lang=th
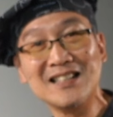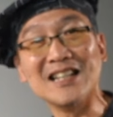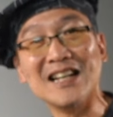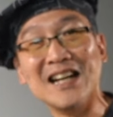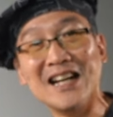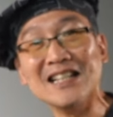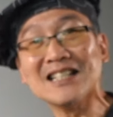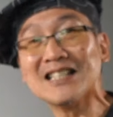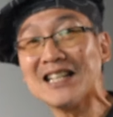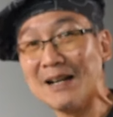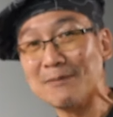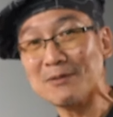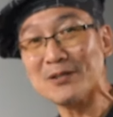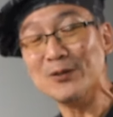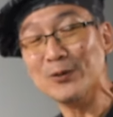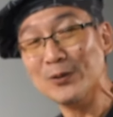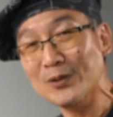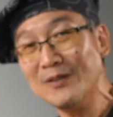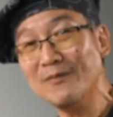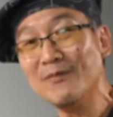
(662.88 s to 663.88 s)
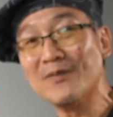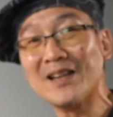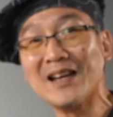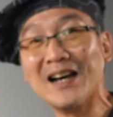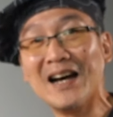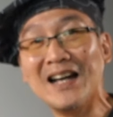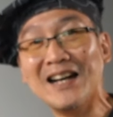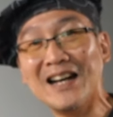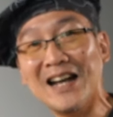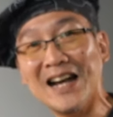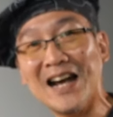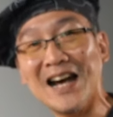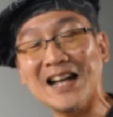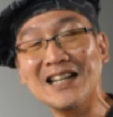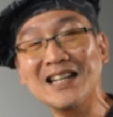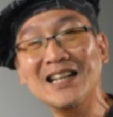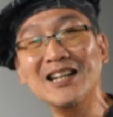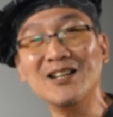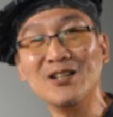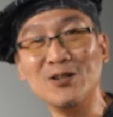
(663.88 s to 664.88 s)
จะได้สนับสนุนให้รายการ
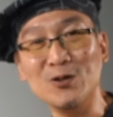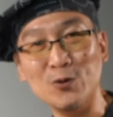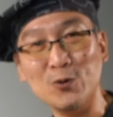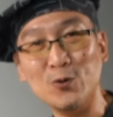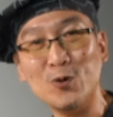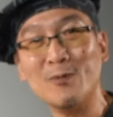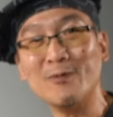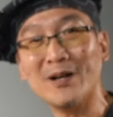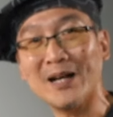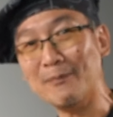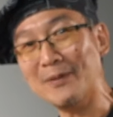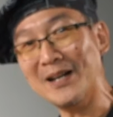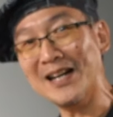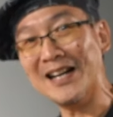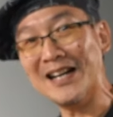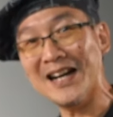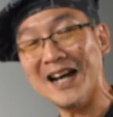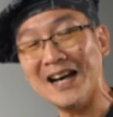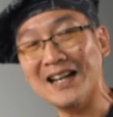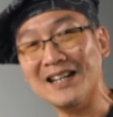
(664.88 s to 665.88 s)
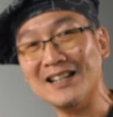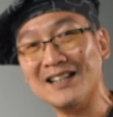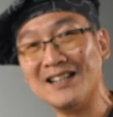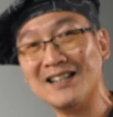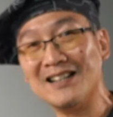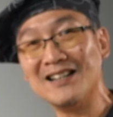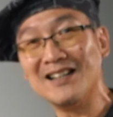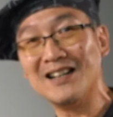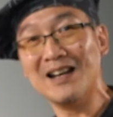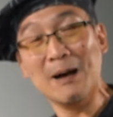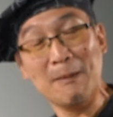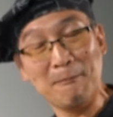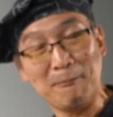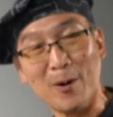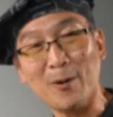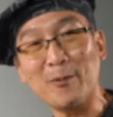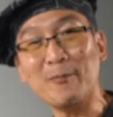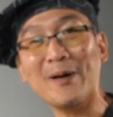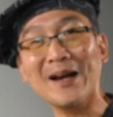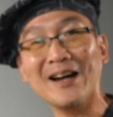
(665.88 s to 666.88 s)
นี้อยู่ร่วมกันเป็นนานๆ
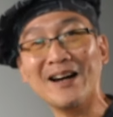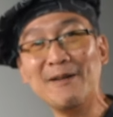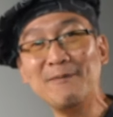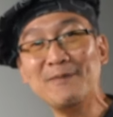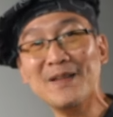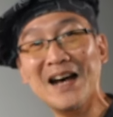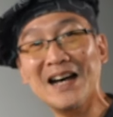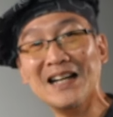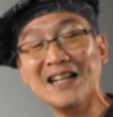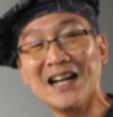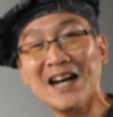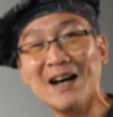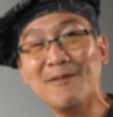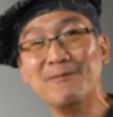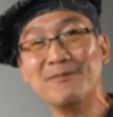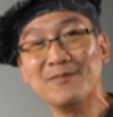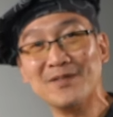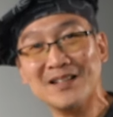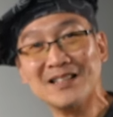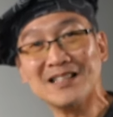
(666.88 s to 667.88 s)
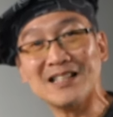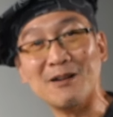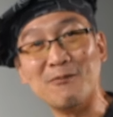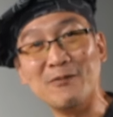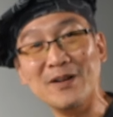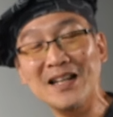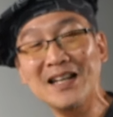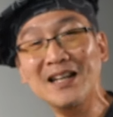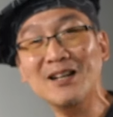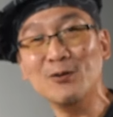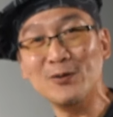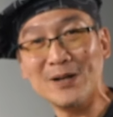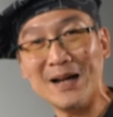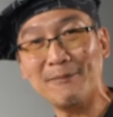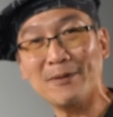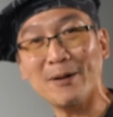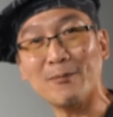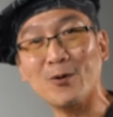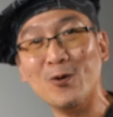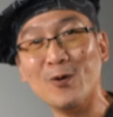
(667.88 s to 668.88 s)
พบกันใหม่คลิปหน้านะครับสำหรับวันนี้ลุง
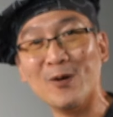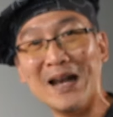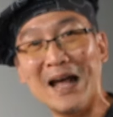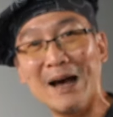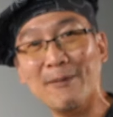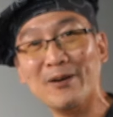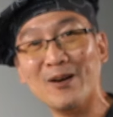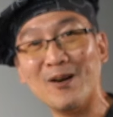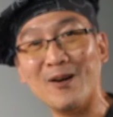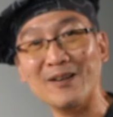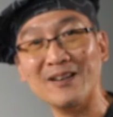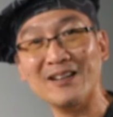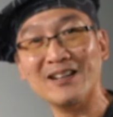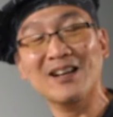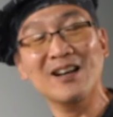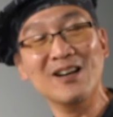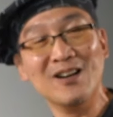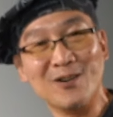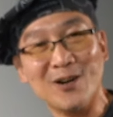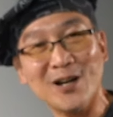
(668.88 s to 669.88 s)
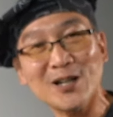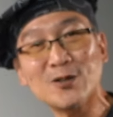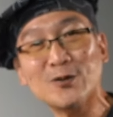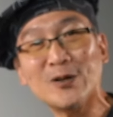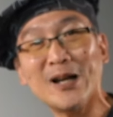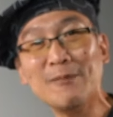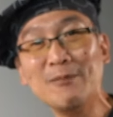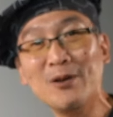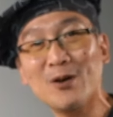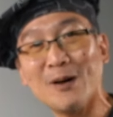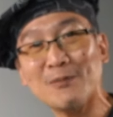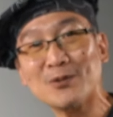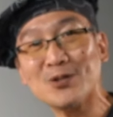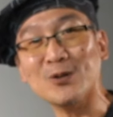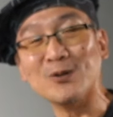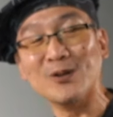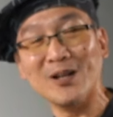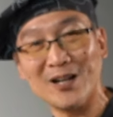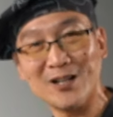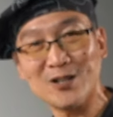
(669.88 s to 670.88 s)
น้ำทำครัวลาไปก่อน ขอให้ทุกท่านมีความ
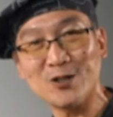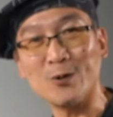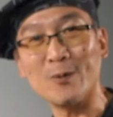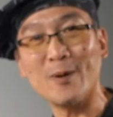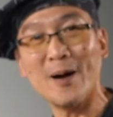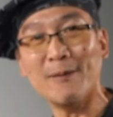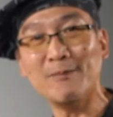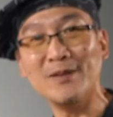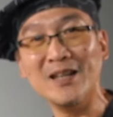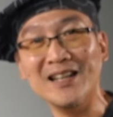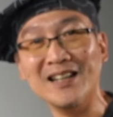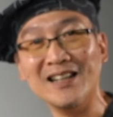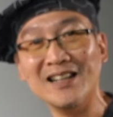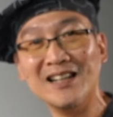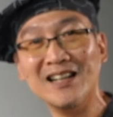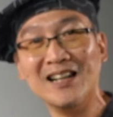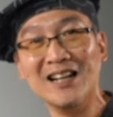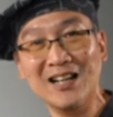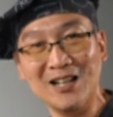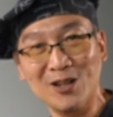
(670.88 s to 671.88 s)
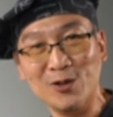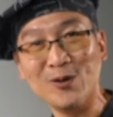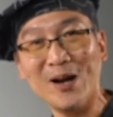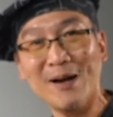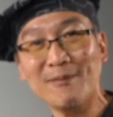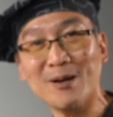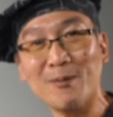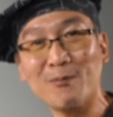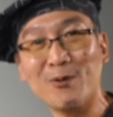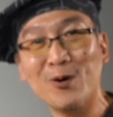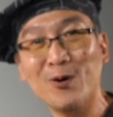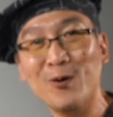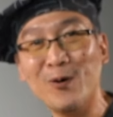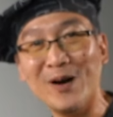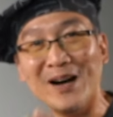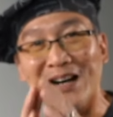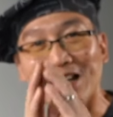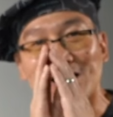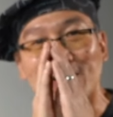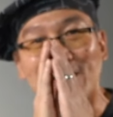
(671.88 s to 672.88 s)
สุขและก็สุขภาพดีลุงน้ำทำครัว
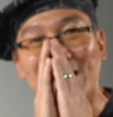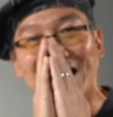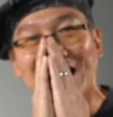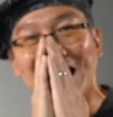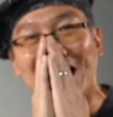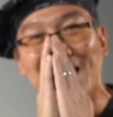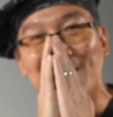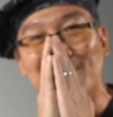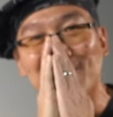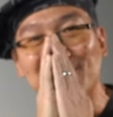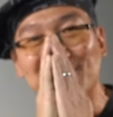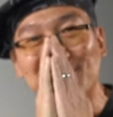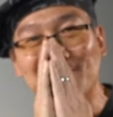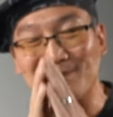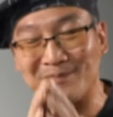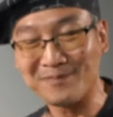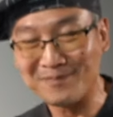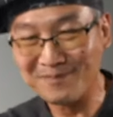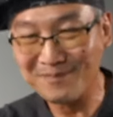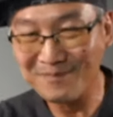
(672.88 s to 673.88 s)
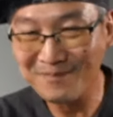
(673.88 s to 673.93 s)
สวัสดีครับ